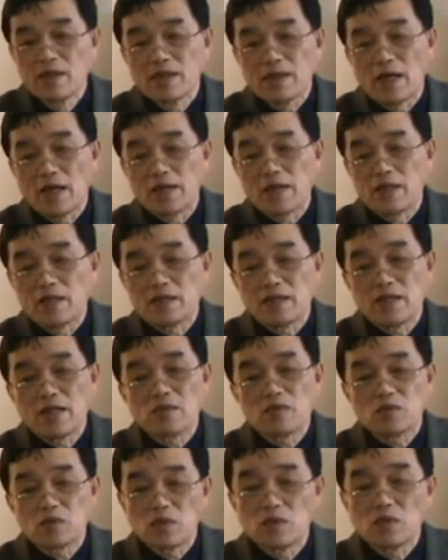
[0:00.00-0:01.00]
他也这
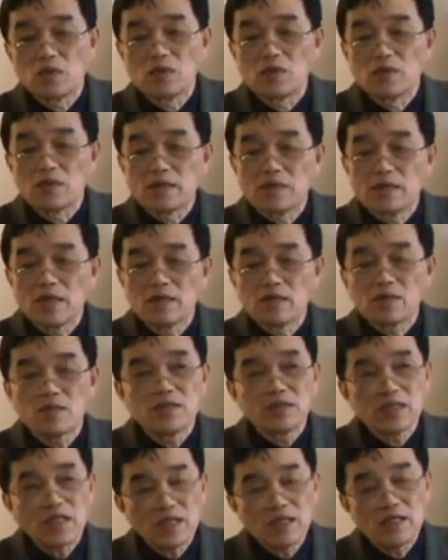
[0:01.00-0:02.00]
样说过，他说：“
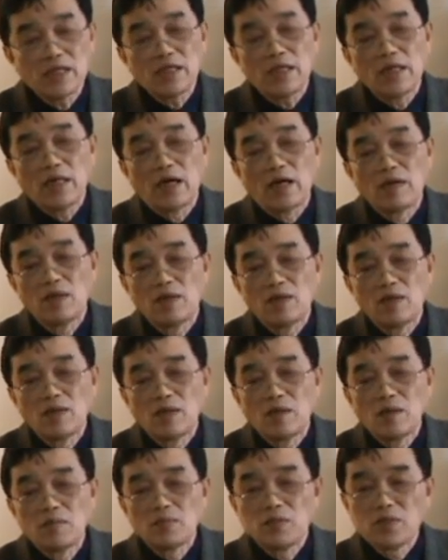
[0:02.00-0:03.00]
上帝啊，
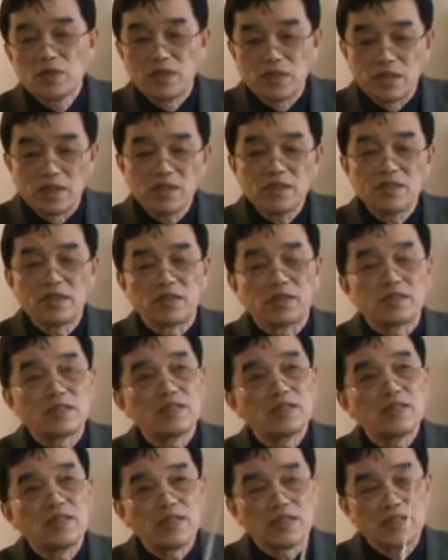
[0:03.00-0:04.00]
不仅仅
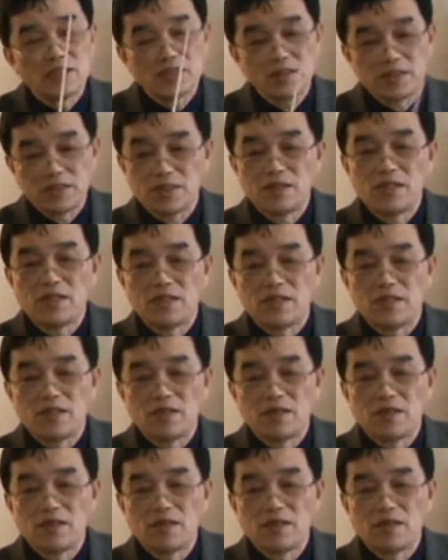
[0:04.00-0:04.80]
是一个实体、